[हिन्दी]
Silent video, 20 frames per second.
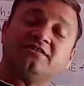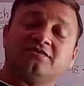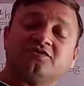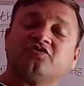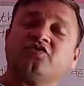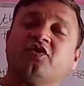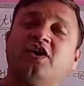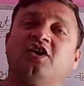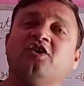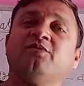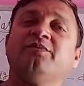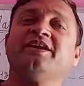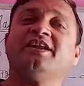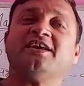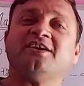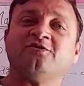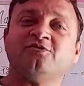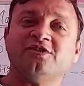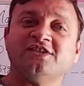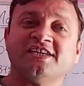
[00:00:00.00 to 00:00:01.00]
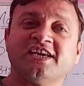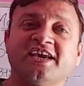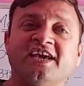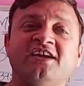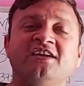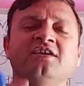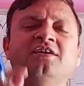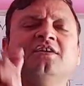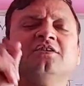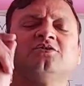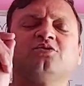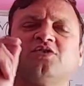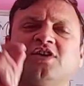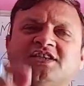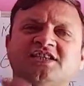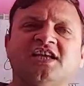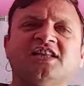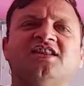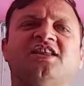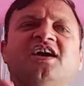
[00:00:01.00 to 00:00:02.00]
इन सवालों में नहीं उलझेंगे
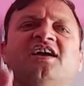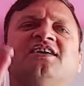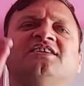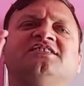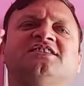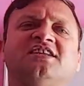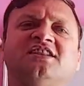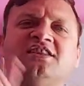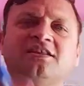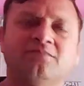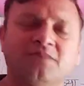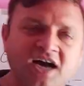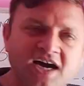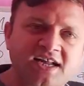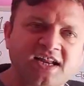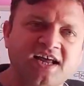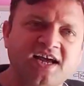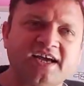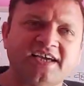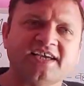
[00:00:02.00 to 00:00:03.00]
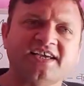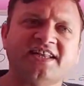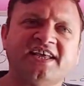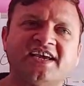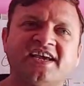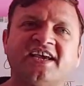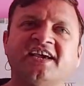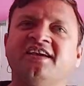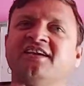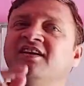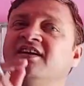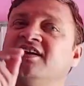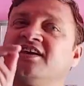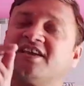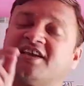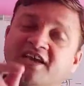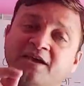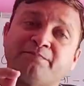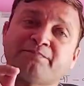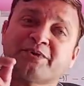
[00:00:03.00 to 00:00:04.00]
थोड़ा सा ध्यान से दिमाग लगा के देखें
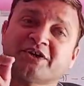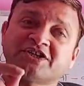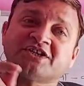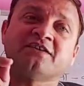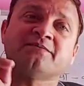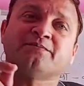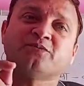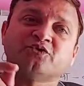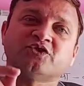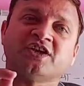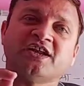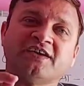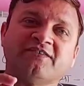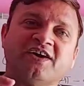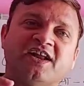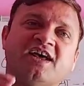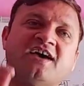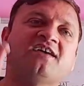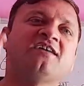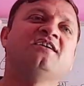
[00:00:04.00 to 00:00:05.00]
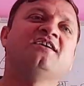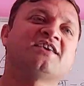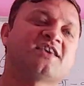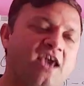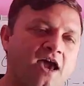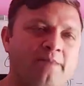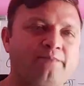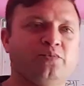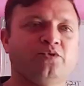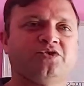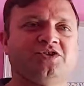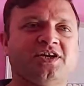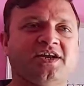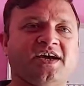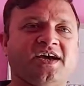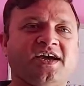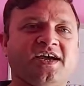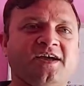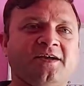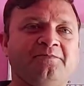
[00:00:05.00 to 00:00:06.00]
कि प्रश्न पूछने वाला क्या पूछ
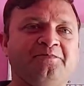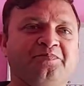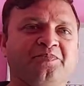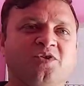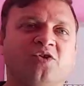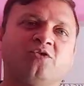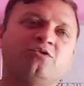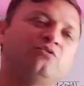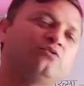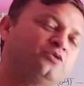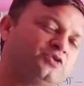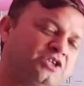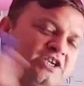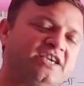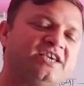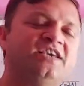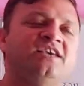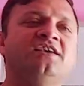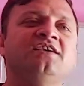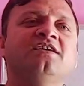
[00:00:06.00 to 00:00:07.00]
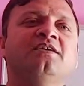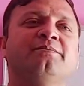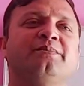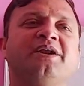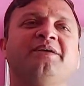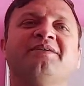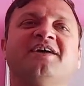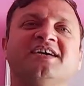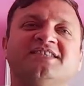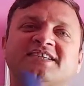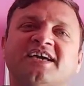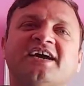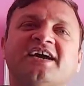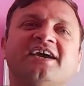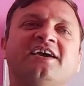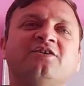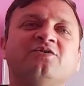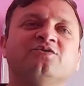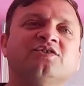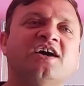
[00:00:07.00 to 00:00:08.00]
रहा है और उसी की परिभाषा
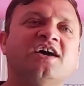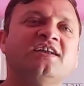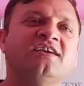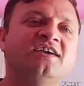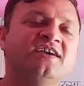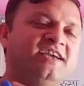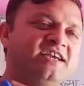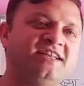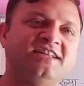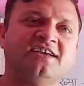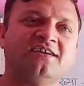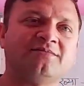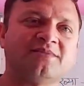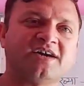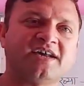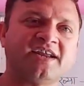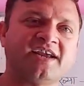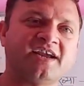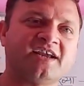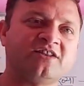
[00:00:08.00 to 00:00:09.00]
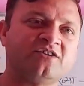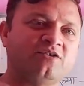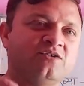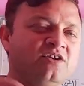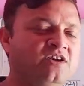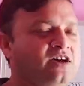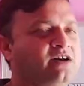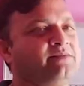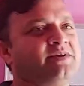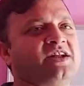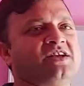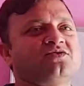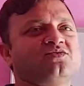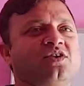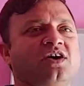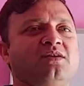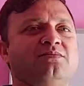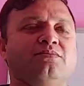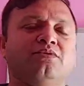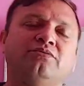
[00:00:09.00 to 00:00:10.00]
के अनुसार यदि हम करेंगे तो हमारा
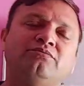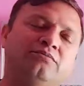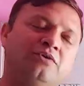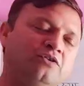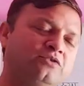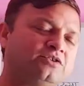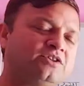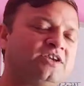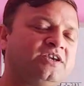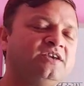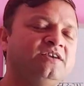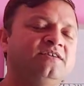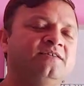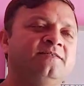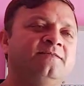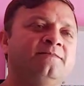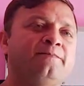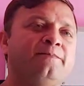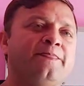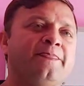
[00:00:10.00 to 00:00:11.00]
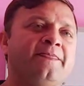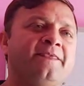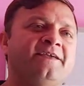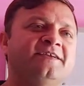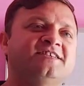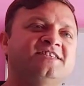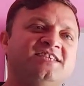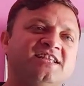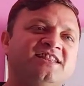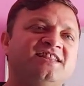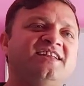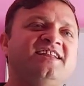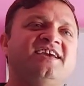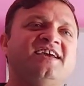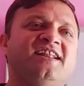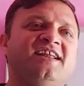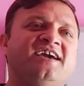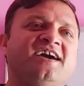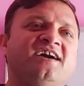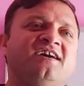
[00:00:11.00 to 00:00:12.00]
सवाल बहुत ही जल्दी
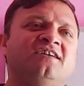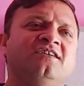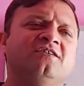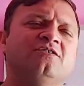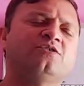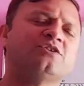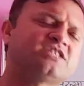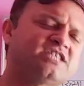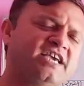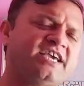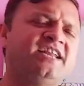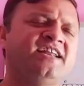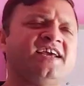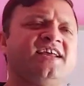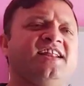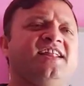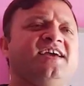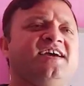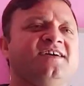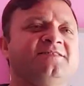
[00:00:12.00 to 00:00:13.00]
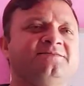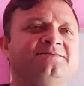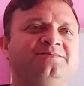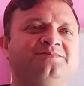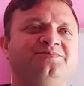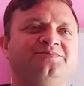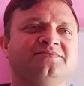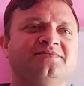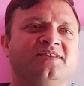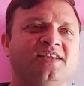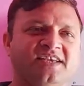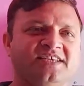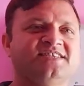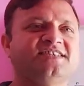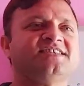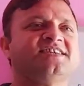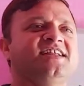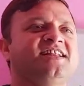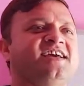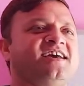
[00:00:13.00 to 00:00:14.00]
निकलेगा और सही निकलेगा
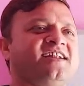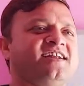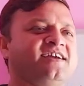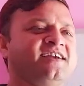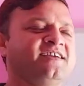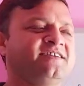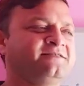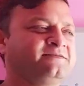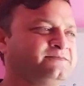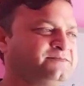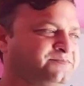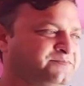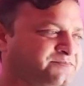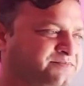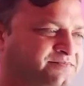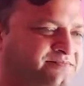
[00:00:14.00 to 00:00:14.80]
इस चीज का ध्यान रखें